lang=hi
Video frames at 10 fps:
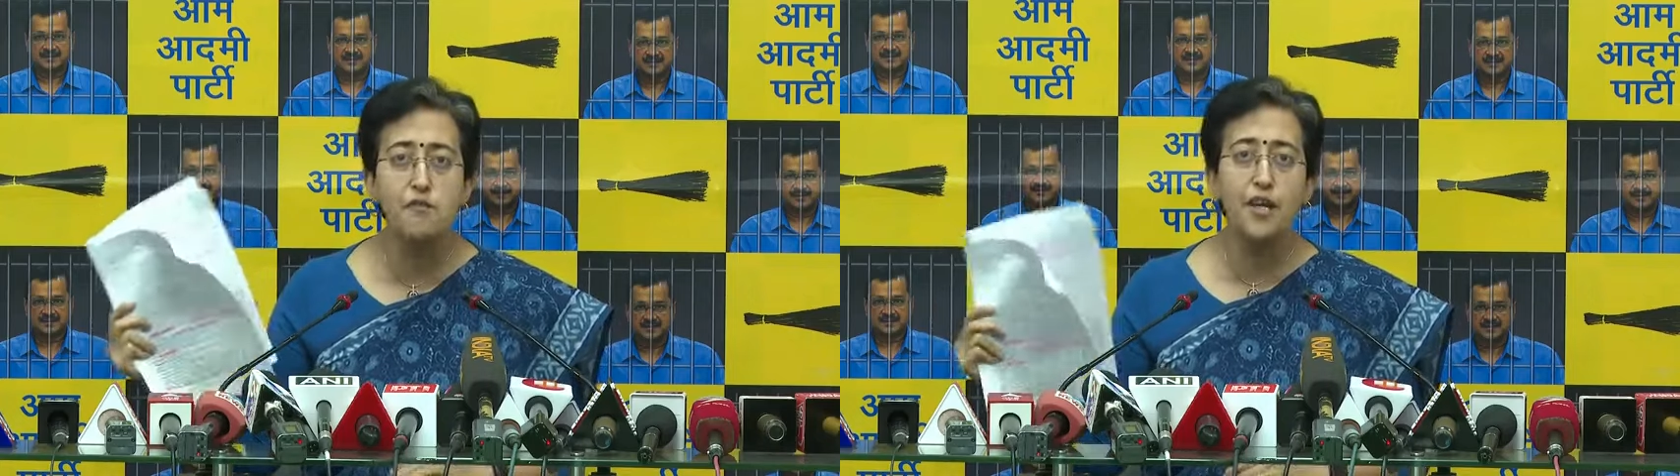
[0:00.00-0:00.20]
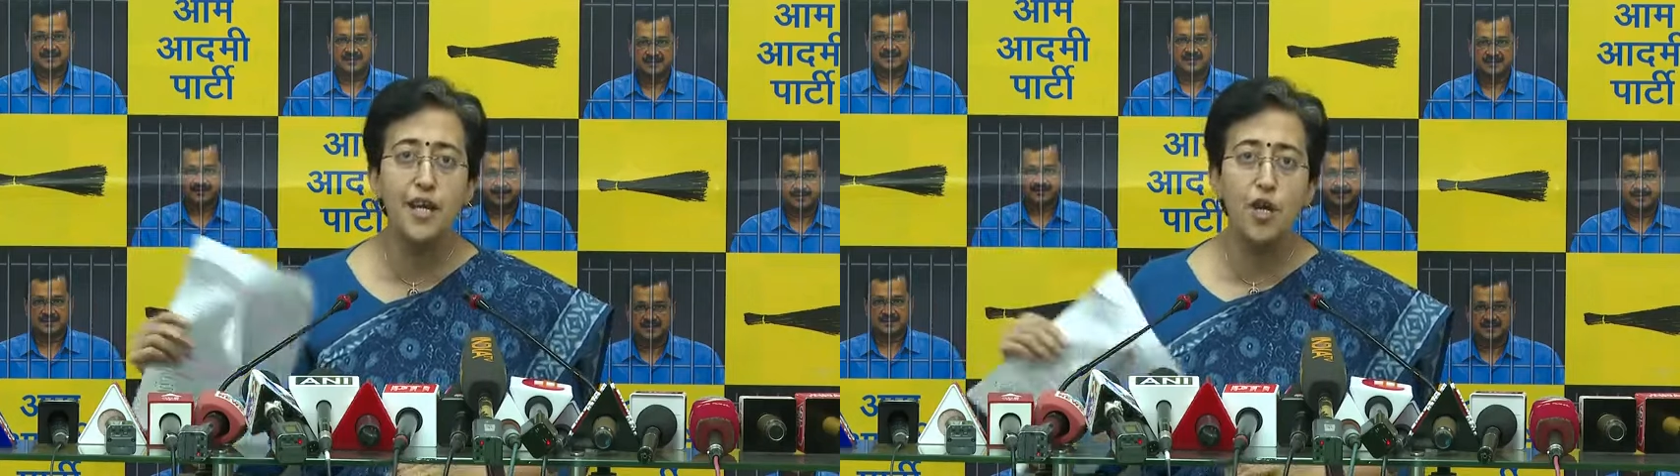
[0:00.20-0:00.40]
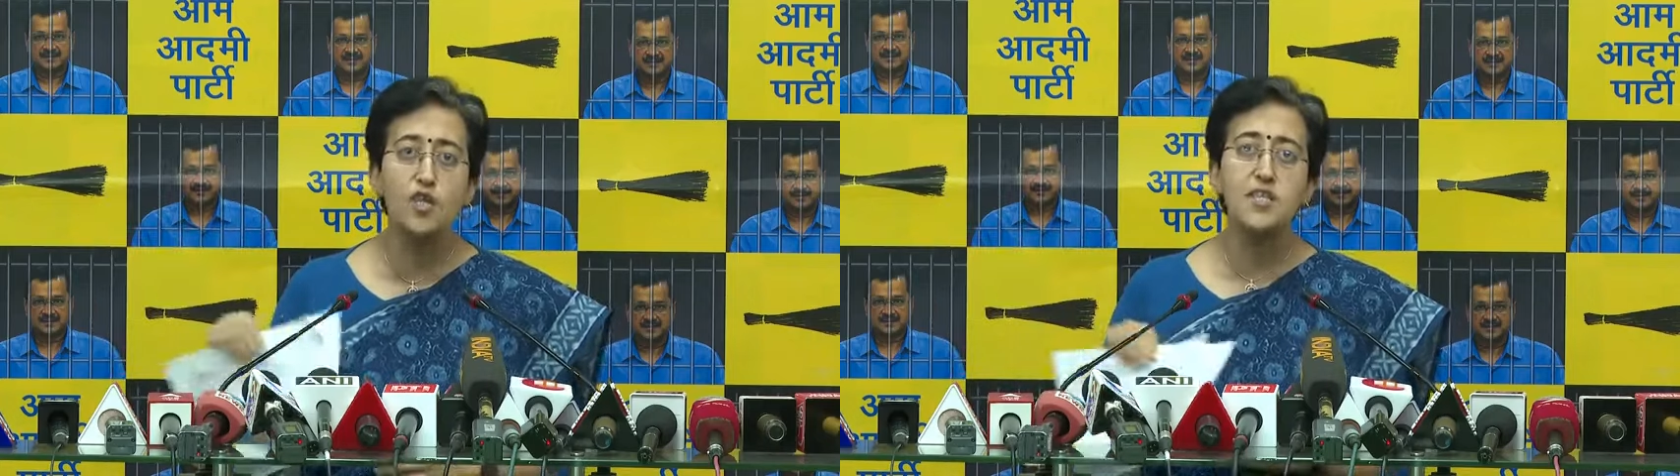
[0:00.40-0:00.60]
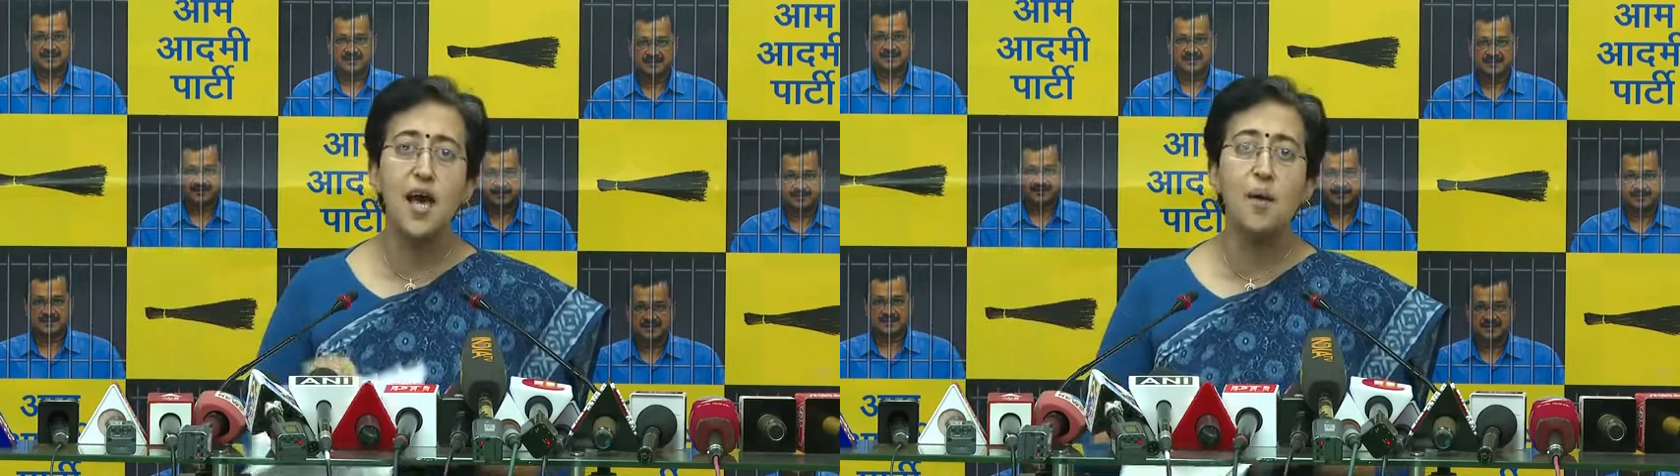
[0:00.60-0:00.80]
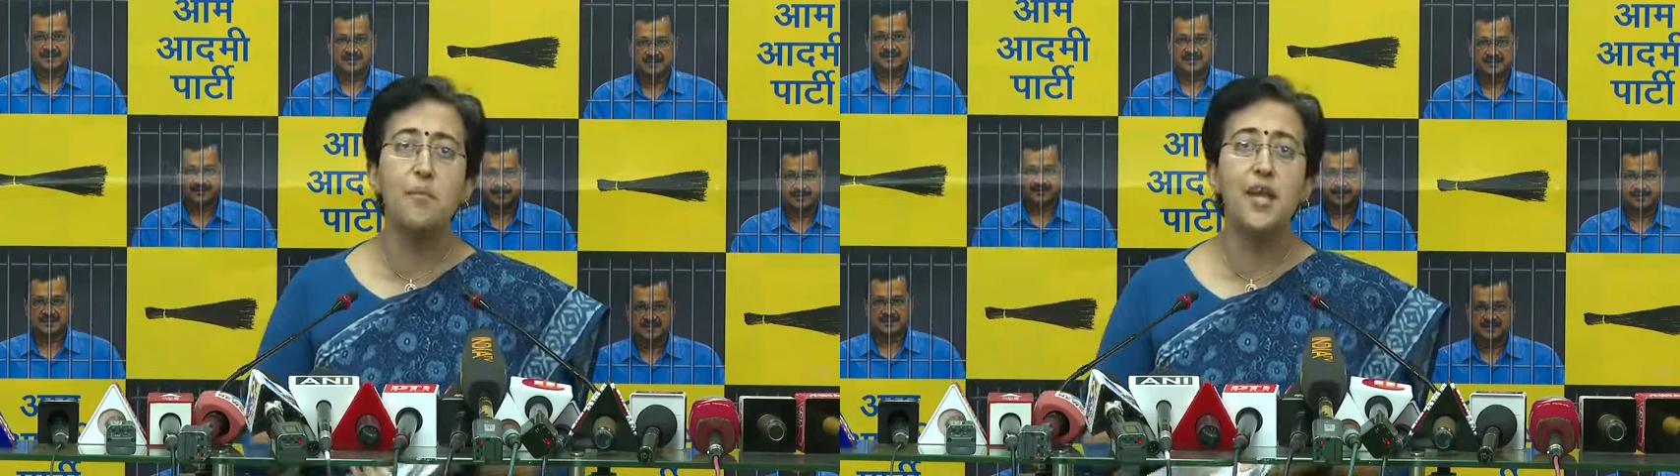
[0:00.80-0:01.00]
वीडियो
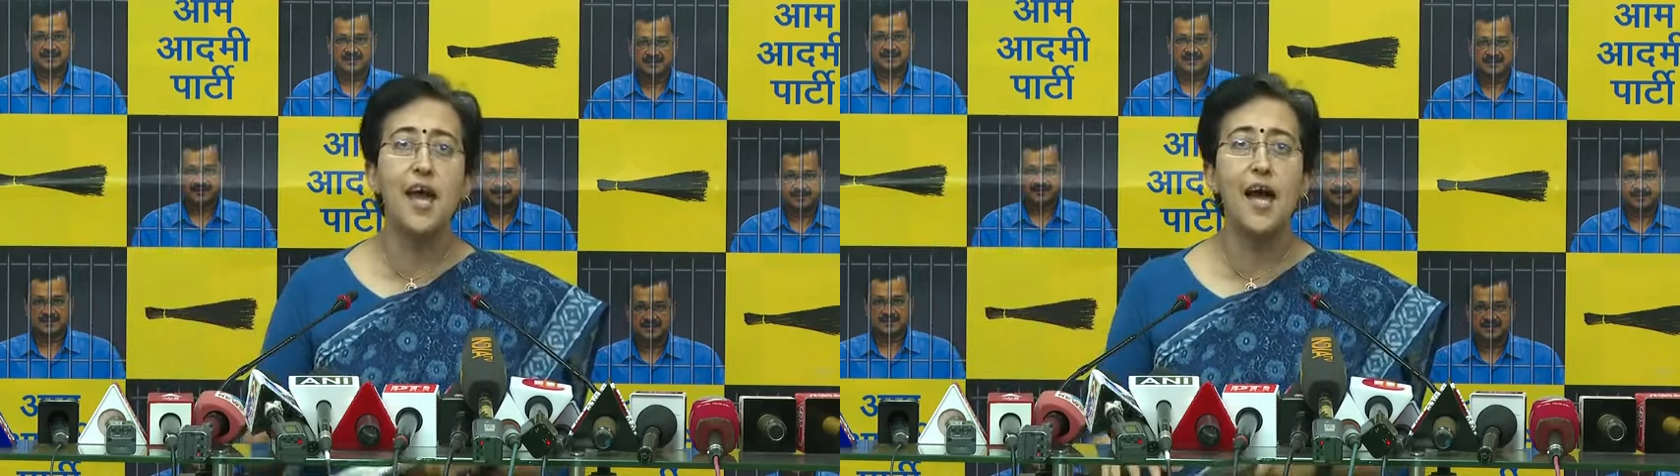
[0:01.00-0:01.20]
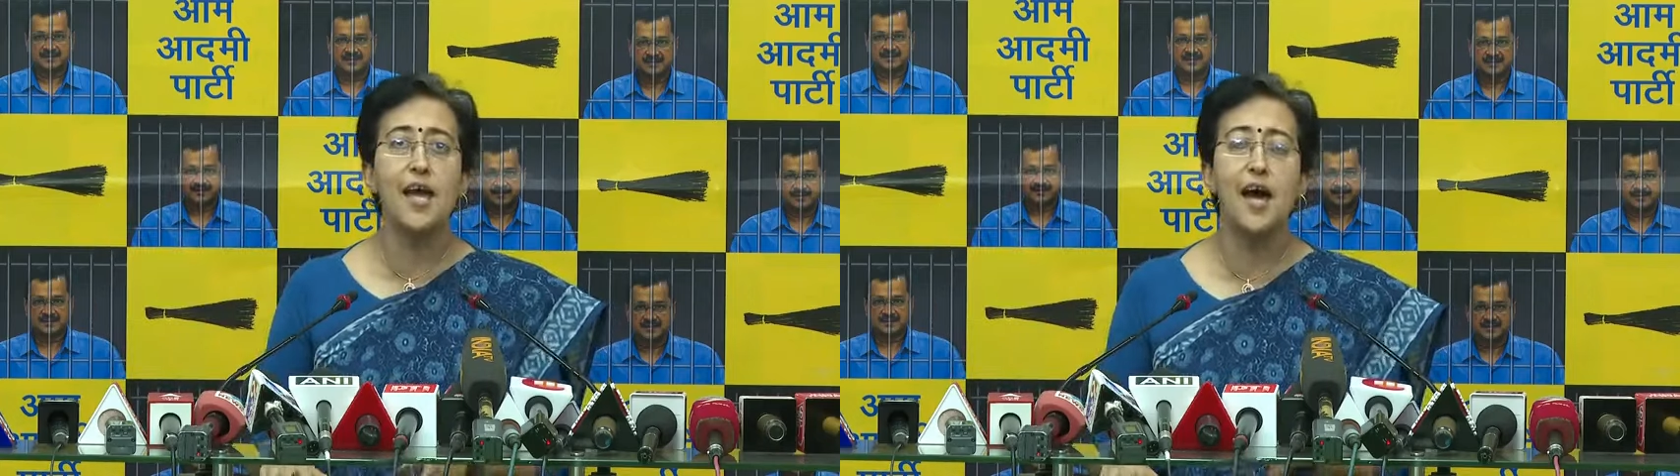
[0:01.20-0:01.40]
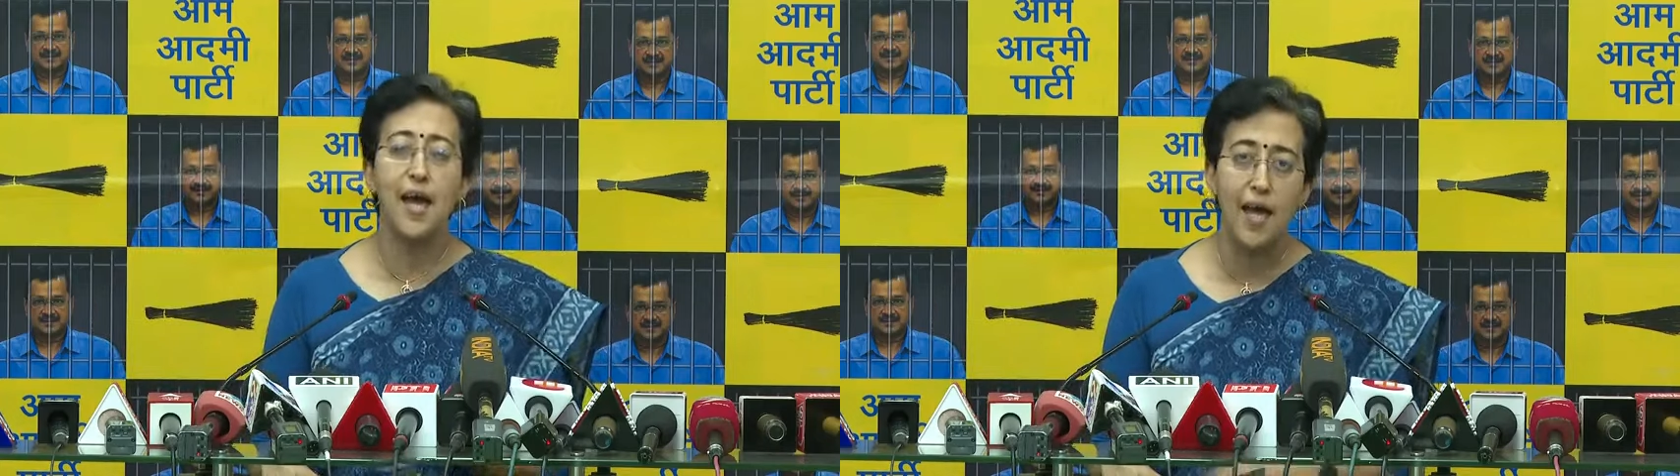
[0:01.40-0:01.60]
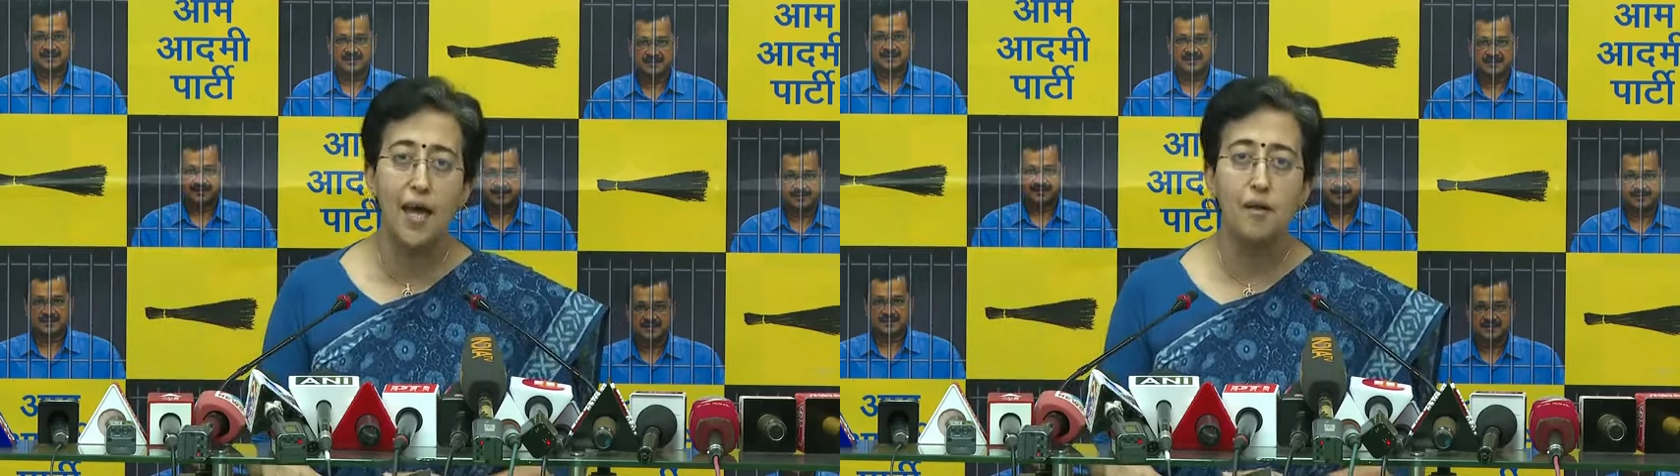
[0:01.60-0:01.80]
सामने आया है